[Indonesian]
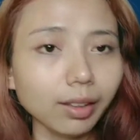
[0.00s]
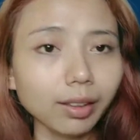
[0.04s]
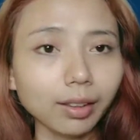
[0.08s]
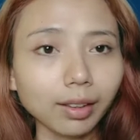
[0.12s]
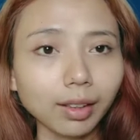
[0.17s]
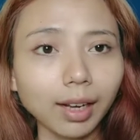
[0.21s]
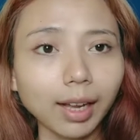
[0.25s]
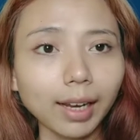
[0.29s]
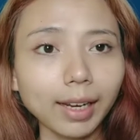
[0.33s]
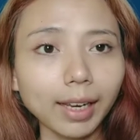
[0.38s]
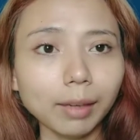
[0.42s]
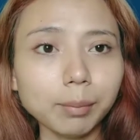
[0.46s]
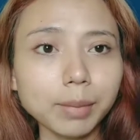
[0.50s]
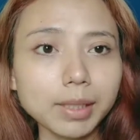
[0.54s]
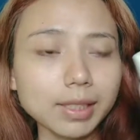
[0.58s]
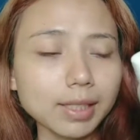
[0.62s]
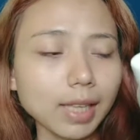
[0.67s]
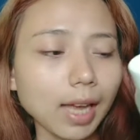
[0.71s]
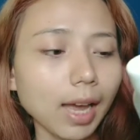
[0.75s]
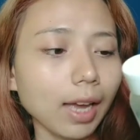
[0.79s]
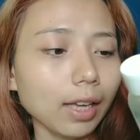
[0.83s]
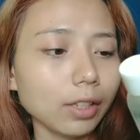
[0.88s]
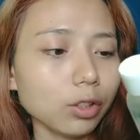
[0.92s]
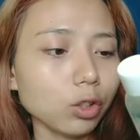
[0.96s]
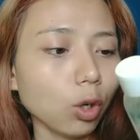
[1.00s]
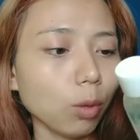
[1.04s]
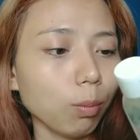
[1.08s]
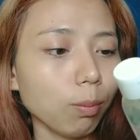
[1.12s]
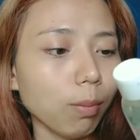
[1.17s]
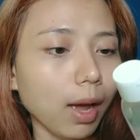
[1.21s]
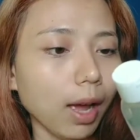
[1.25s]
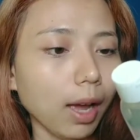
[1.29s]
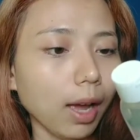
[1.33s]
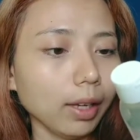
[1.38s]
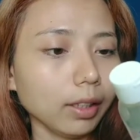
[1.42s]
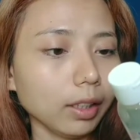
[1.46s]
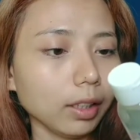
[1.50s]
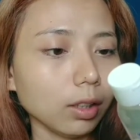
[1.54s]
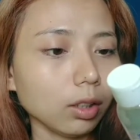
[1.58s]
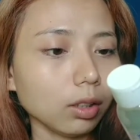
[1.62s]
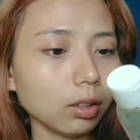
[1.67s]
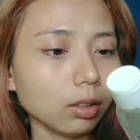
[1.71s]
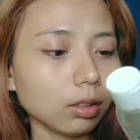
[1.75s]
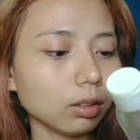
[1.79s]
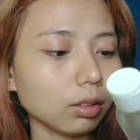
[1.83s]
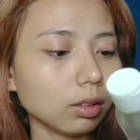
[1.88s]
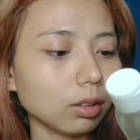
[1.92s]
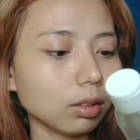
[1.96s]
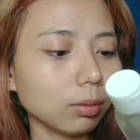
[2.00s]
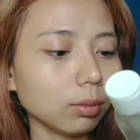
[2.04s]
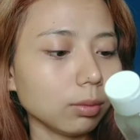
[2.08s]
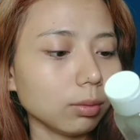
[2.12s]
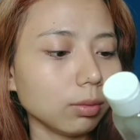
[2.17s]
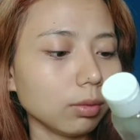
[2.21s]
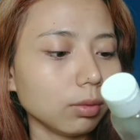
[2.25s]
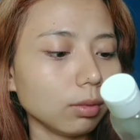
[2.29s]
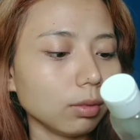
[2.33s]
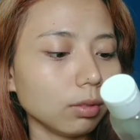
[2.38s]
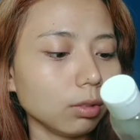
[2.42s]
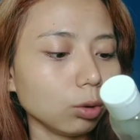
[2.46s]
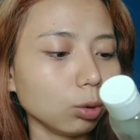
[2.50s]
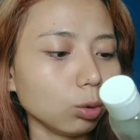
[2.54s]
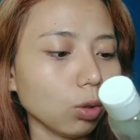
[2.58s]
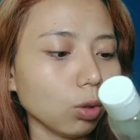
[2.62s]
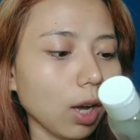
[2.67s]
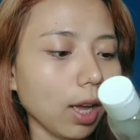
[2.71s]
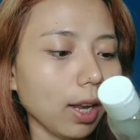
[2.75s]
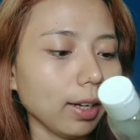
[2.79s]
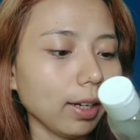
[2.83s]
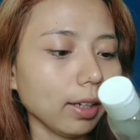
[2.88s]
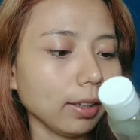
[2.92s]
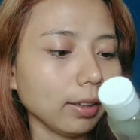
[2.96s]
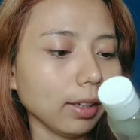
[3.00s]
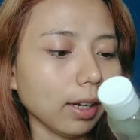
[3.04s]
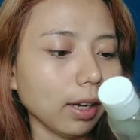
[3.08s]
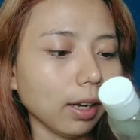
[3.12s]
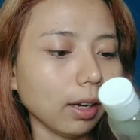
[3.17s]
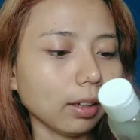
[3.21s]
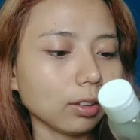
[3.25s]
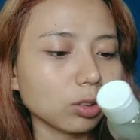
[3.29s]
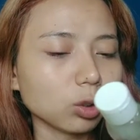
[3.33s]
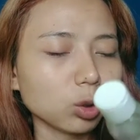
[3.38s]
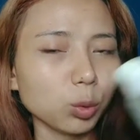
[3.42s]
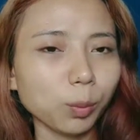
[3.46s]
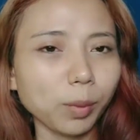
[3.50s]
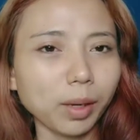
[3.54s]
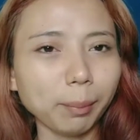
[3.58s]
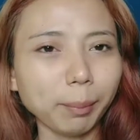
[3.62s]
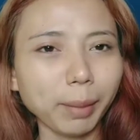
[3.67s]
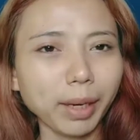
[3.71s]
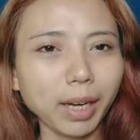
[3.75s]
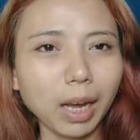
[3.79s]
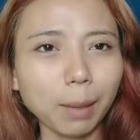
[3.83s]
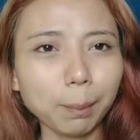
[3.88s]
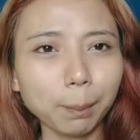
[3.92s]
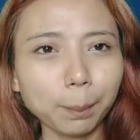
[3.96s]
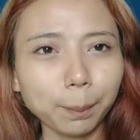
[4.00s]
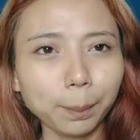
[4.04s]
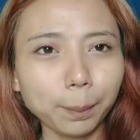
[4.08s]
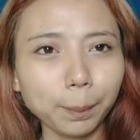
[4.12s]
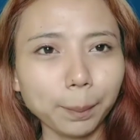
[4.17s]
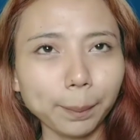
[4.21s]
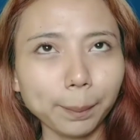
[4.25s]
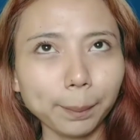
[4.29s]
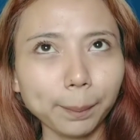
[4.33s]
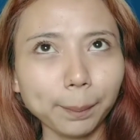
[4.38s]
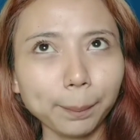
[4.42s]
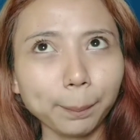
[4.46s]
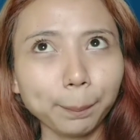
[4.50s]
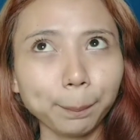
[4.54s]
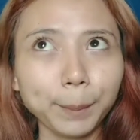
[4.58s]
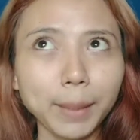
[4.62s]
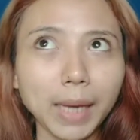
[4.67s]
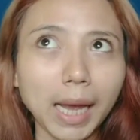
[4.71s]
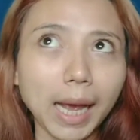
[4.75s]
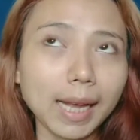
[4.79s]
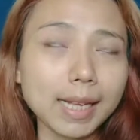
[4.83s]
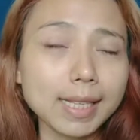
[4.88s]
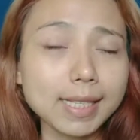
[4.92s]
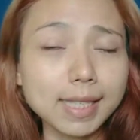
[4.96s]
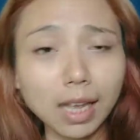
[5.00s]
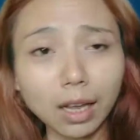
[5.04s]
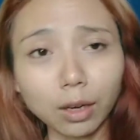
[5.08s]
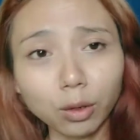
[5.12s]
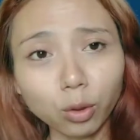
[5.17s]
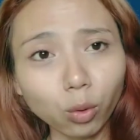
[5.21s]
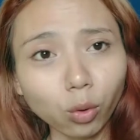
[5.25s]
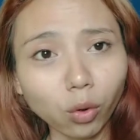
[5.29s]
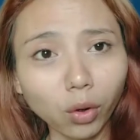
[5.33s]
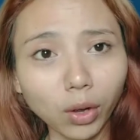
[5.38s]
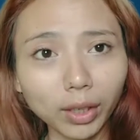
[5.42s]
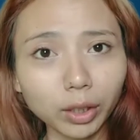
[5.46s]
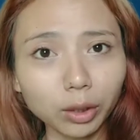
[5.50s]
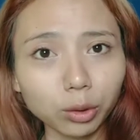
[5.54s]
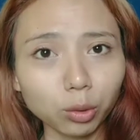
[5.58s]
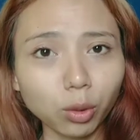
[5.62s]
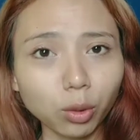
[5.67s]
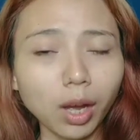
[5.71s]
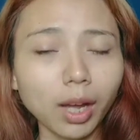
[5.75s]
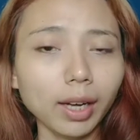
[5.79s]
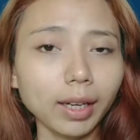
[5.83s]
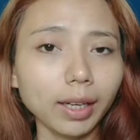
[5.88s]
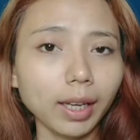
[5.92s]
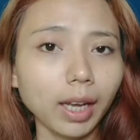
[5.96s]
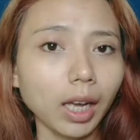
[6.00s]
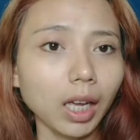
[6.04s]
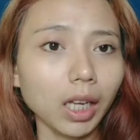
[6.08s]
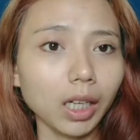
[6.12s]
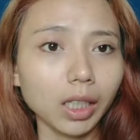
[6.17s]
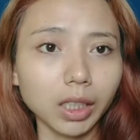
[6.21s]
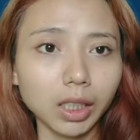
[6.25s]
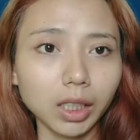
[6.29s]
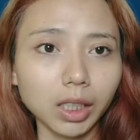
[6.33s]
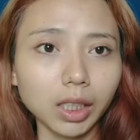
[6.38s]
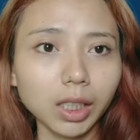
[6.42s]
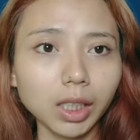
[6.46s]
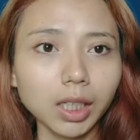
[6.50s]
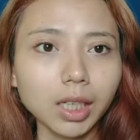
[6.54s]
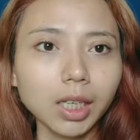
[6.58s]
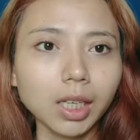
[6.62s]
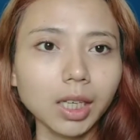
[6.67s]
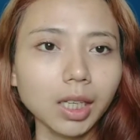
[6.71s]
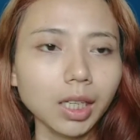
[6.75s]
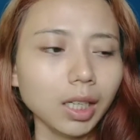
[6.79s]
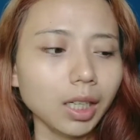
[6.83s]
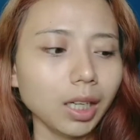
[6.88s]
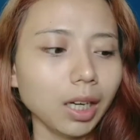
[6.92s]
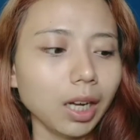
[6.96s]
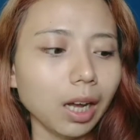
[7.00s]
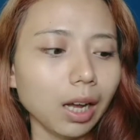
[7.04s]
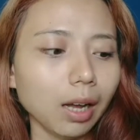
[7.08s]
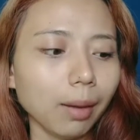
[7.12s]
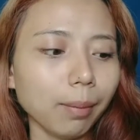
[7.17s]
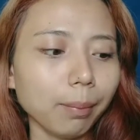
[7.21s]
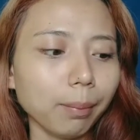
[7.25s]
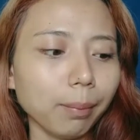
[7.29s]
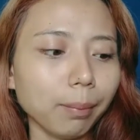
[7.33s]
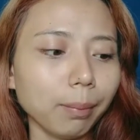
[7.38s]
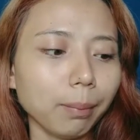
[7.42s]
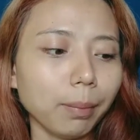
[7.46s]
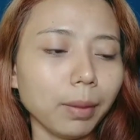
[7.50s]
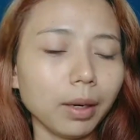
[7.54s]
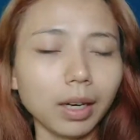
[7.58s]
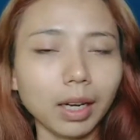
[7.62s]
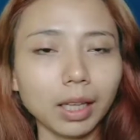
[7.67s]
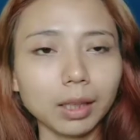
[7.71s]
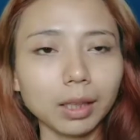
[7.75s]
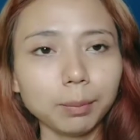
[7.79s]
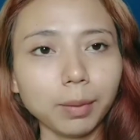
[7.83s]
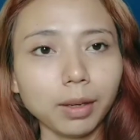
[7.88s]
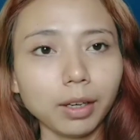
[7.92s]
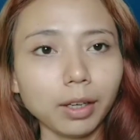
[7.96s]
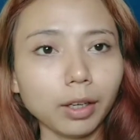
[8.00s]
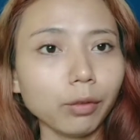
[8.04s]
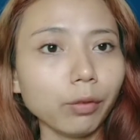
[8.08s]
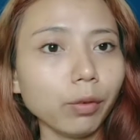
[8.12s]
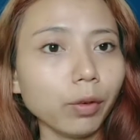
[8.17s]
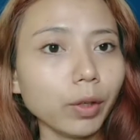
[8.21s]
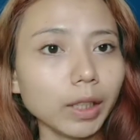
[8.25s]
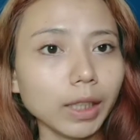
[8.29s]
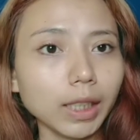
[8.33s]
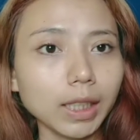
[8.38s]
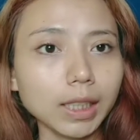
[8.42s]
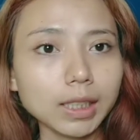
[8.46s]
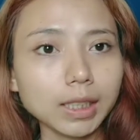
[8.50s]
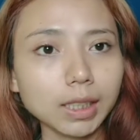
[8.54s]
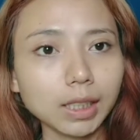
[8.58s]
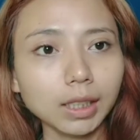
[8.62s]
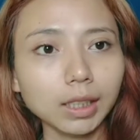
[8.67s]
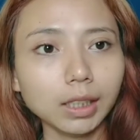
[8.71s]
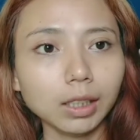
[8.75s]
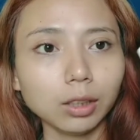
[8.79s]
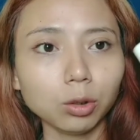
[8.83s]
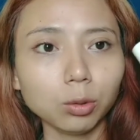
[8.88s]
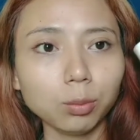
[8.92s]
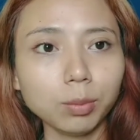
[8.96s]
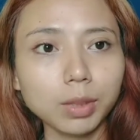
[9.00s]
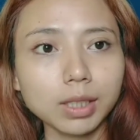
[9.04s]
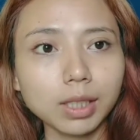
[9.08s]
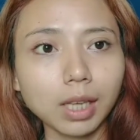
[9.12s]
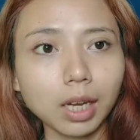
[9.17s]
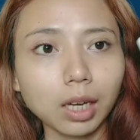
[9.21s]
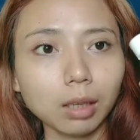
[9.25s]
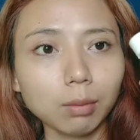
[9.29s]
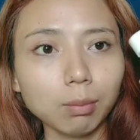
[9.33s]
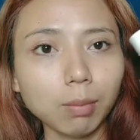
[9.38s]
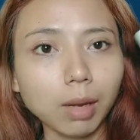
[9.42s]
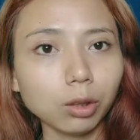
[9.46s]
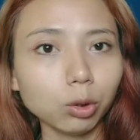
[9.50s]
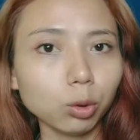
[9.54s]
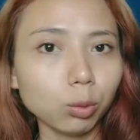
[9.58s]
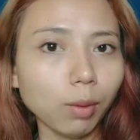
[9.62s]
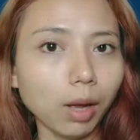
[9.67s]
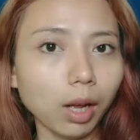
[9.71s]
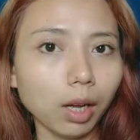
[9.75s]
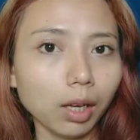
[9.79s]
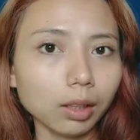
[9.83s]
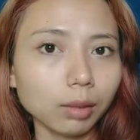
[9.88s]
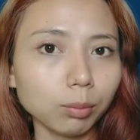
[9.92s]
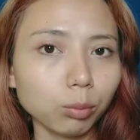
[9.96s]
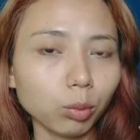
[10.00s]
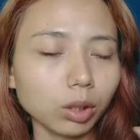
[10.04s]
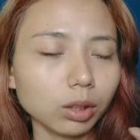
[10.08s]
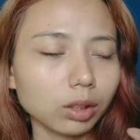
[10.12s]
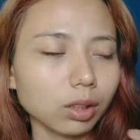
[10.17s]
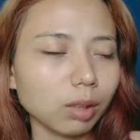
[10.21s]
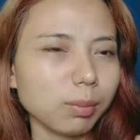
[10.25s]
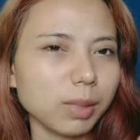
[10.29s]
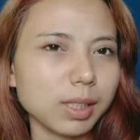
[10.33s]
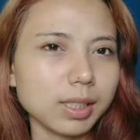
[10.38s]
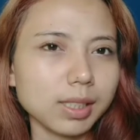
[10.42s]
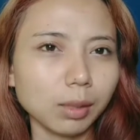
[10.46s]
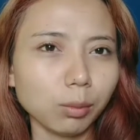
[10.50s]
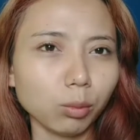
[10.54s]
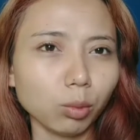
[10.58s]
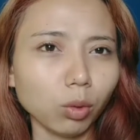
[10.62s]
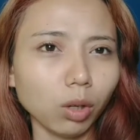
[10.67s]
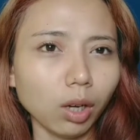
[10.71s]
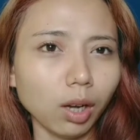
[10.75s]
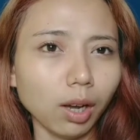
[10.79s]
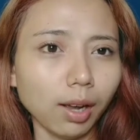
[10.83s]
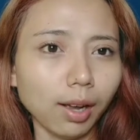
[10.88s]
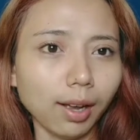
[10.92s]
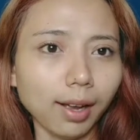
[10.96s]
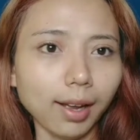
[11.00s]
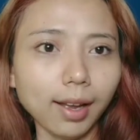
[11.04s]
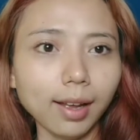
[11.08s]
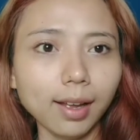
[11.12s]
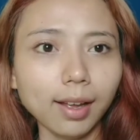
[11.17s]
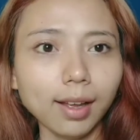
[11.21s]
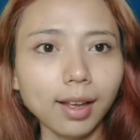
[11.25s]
kalian bisa coba ini untuk kalian yang cuman make up biasa doang gitu hari-hari nggak berat pakai foundation ini tuh bisa ngebantu banget buat ngebersihin muka